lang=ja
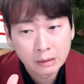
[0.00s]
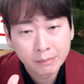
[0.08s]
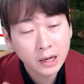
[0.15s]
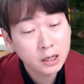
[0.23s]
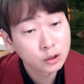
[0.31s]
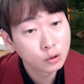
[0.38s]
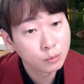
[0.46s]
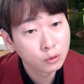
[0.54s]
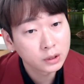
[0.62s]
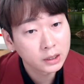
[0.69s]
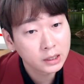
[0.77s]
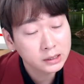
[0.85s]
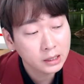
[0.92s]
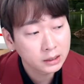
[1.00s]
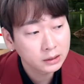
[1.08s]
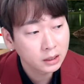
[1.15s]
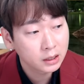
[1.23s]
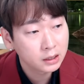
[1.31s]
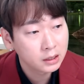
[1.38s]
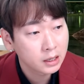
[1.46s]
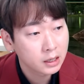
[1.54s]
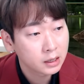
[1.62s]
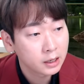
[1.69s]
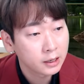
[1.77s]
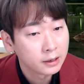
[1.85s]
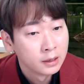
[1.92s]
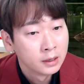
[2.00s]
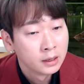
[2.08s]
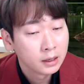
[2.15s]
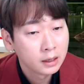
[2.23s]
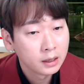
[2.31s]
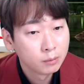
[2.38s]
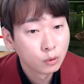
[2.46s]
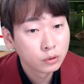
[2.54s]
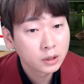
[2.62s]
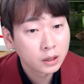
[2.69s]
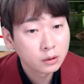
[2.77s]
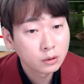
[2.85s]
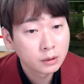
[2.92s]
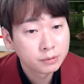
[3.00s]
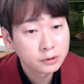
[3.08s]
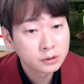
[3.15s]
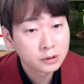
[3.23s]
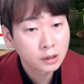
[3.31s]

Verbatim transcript: 麻薬の問題で社会的になんか、問題を、物理